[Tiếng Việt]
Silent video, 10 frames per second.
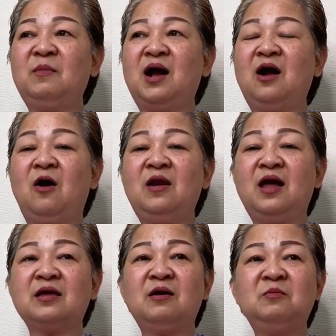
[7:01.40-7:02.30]
mà gọi
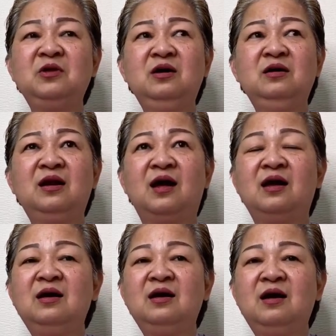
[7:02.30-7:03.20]
là giống như là
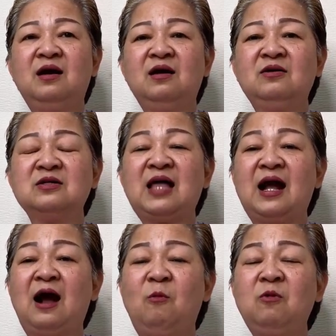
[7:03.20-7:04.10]
à, người ta
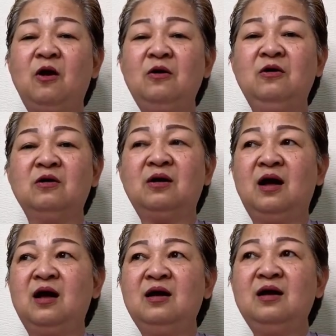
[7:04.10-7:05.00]
không có được
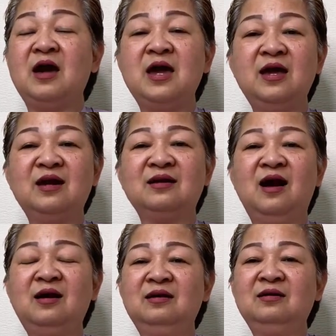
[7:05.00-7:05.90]
à, hiền
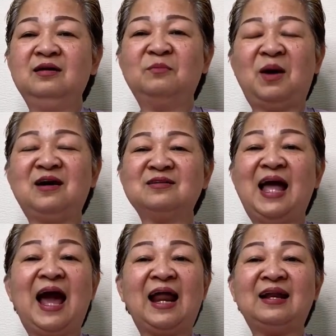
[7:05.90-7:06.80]
đức mà người ta
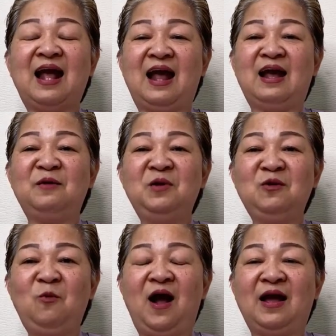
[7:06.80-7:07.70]
hành hạ
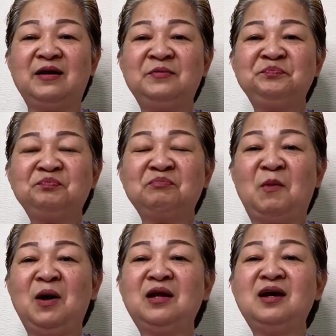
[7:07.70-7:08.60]
mình hoài mà
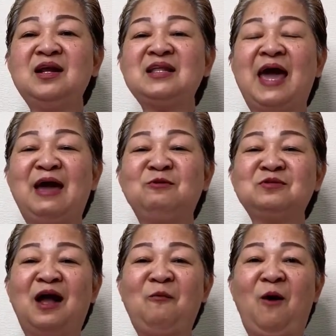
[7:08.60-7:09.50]
mình cứ đi theo người
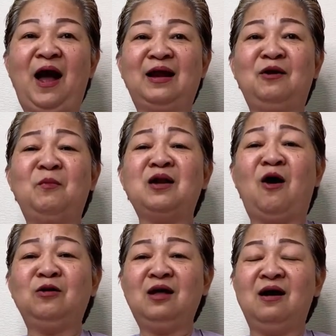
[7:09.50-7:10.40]
ta hoài rồi mình
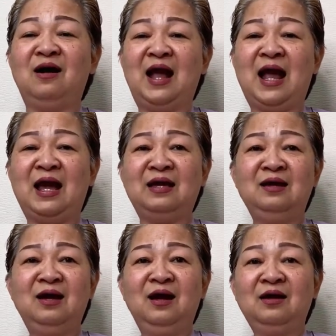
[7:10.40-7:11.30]
đổi thừa ai
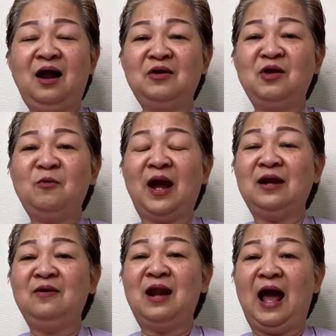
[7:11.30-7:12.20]
rồi nhiều khi
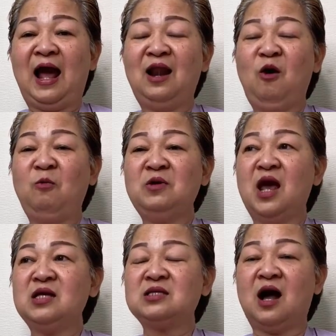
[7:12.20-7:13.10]
nó lạ lùng
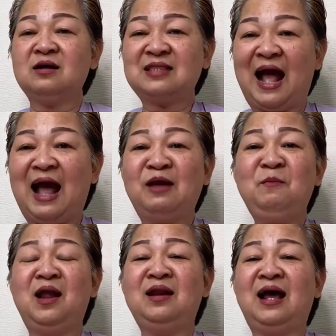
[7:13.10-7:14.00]
dễ sợ tại
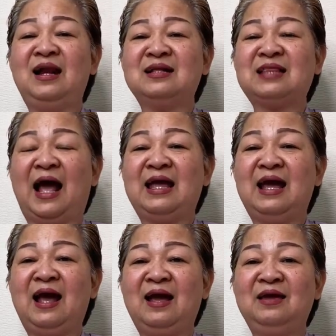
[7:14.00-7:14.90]
mình hay là tại
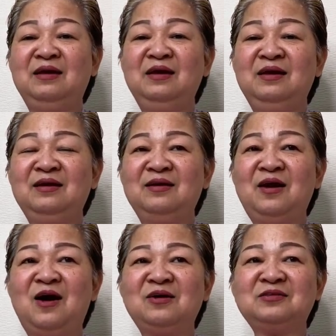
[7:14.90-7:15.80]
ai
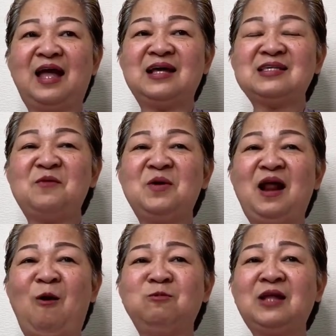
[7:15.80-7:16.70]
nó tại sao mình
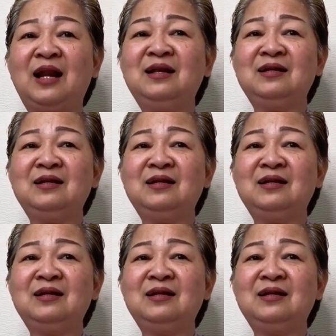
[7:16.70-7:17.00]
không thách